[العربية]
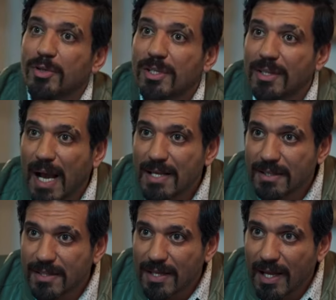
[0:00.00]
مش انت عايزه
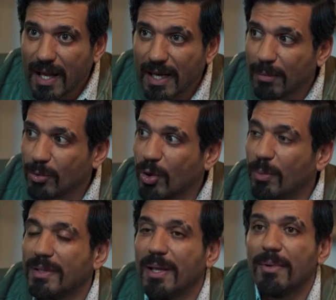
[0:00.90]
تسالي على موضوع
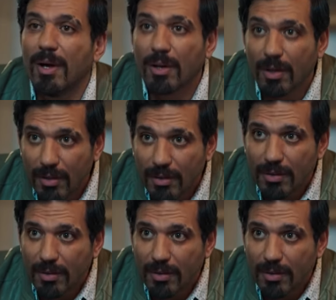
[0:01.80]
مدام يارا